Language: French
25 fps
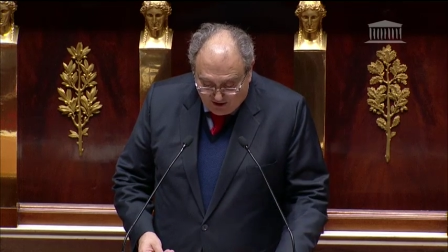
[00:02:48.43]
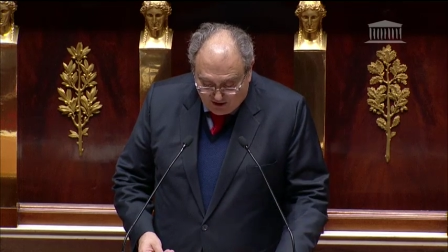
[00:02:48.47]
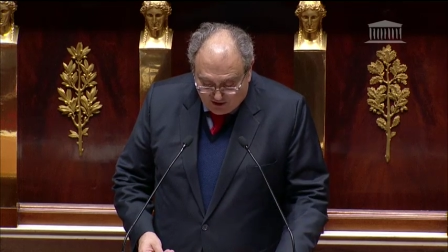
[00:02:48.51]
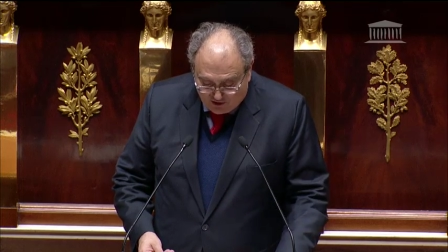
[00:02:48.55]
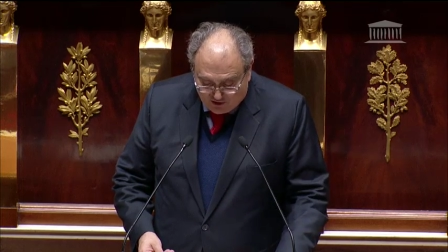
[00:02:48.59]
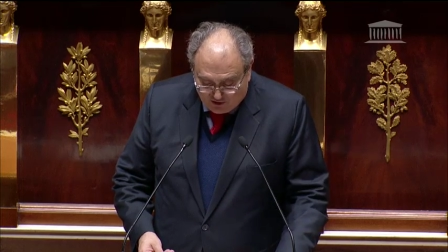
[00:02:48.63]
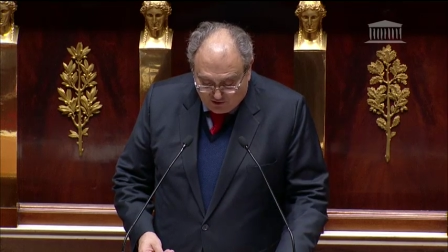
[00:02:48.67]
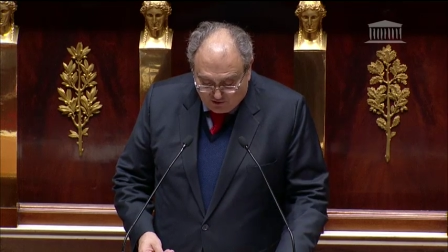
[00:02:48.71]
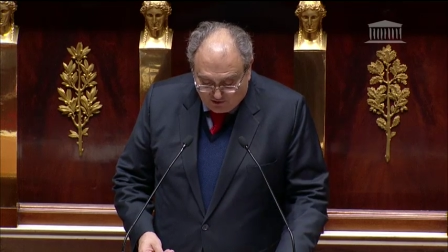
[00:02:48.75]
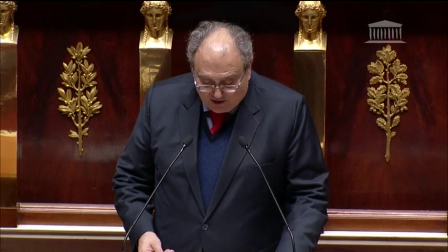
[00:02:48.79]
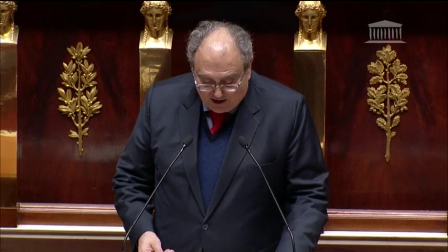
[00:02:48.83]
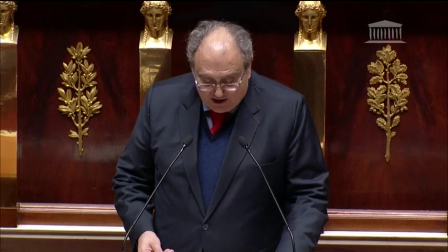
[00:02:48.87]

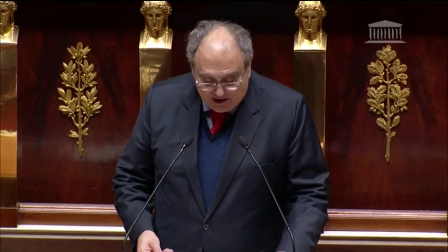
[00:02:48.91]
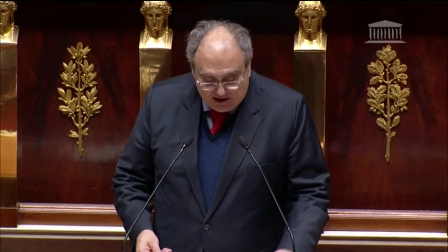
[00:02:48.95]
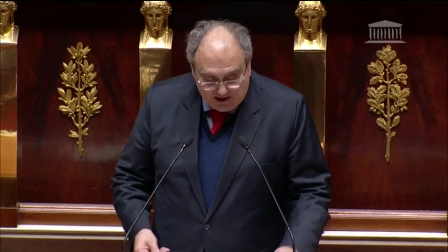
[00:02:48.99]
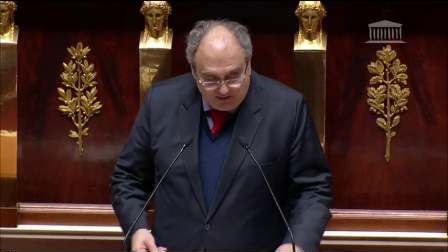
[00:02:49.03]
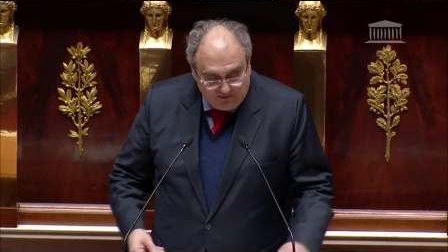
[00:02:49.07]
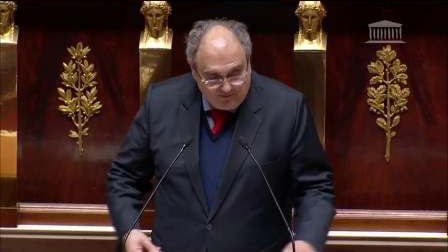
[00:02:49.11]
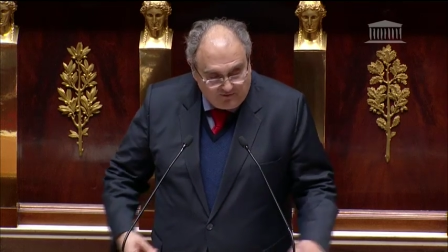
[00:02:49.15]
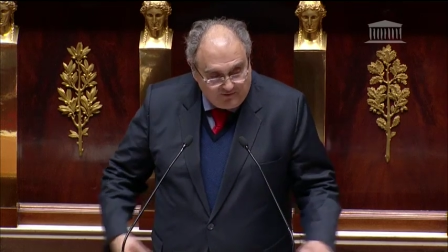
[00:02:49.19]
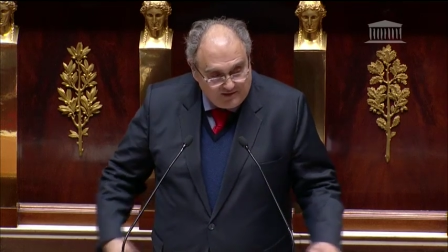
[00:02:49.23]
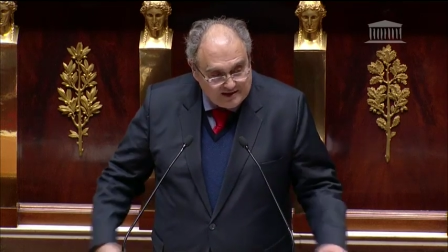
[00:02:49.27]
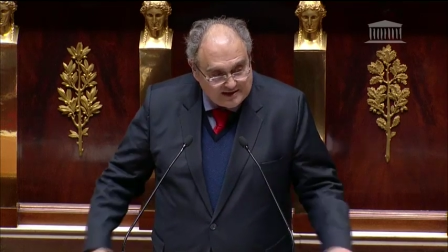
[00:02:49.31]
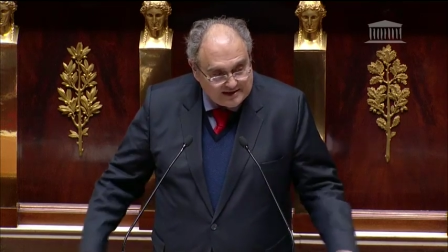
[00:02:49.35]
ce
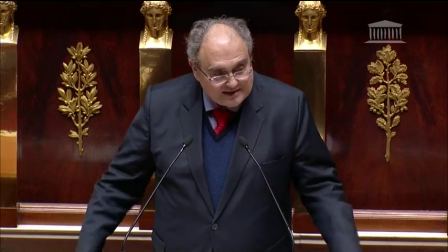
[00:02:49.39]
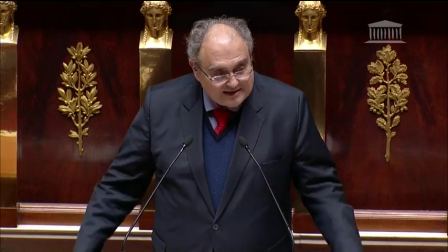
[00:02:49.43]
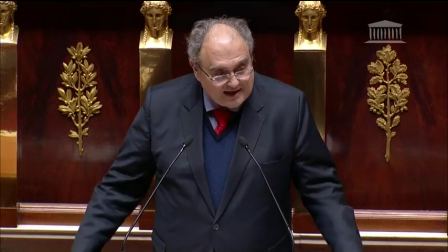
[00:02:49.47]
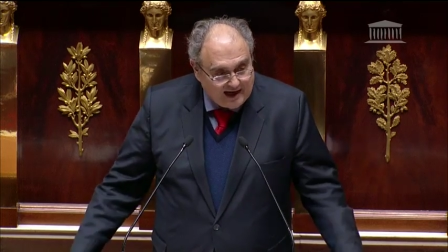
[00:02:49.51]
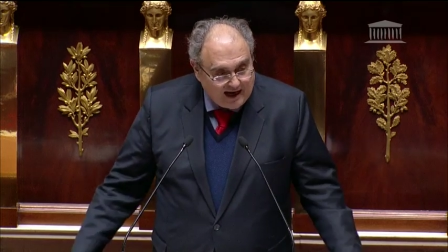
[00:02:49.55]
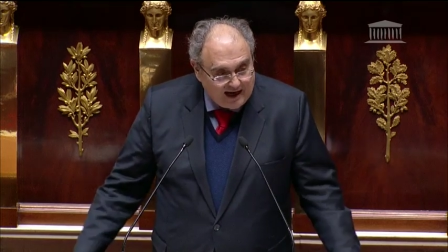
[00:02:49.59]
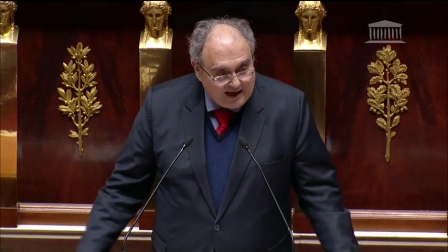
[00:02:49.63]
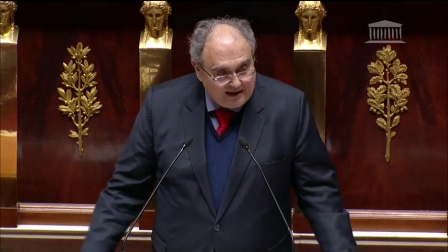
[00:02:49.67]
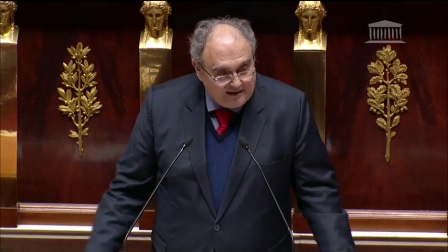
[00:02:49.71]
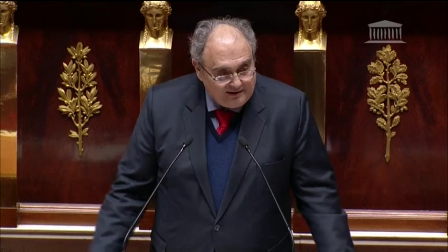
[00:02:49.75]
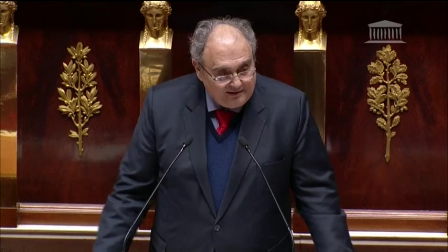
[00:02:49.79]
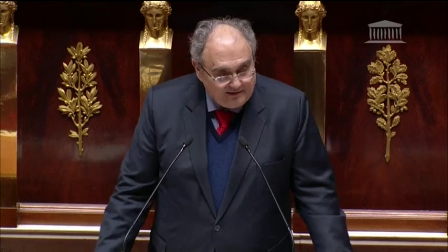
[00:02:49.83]
régime
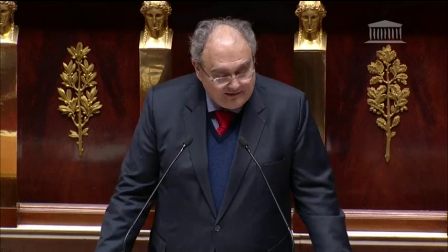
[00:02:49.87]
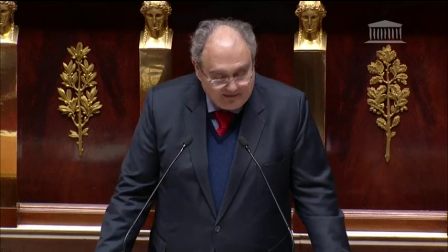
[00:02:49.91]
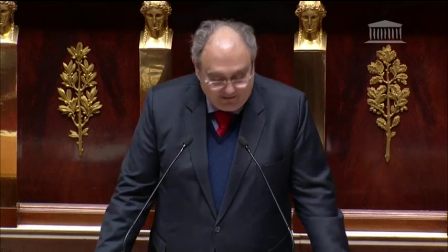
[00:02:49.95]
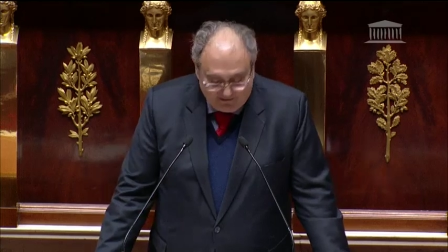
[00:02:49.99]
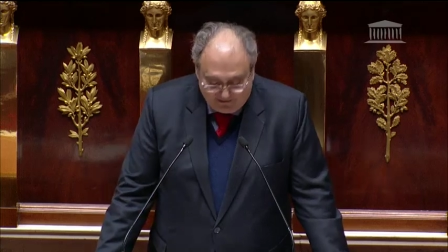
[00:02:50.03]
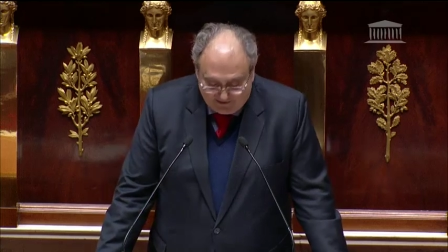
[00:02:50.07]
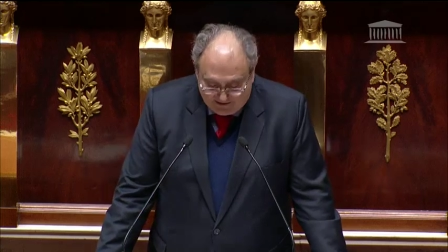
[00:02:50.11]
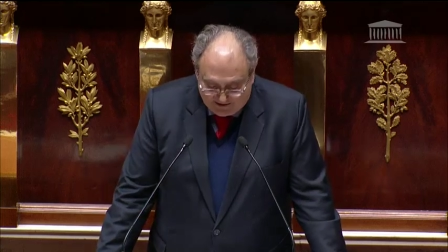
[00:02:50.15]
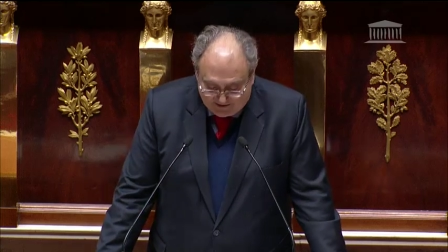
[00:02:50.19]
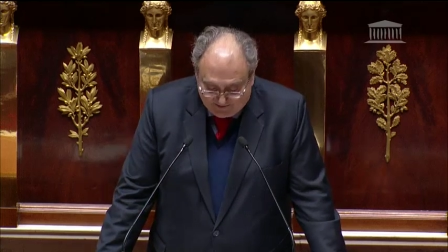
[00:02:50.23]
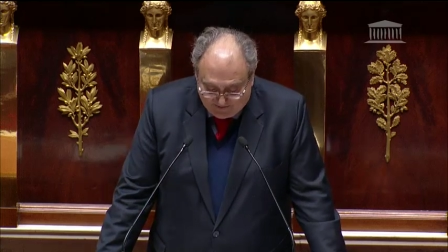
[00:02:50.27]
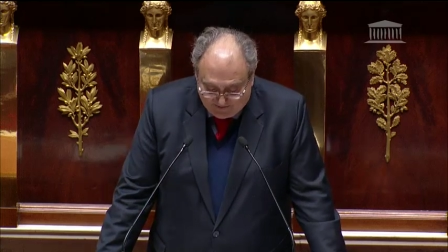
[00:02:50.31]
fiscal euh,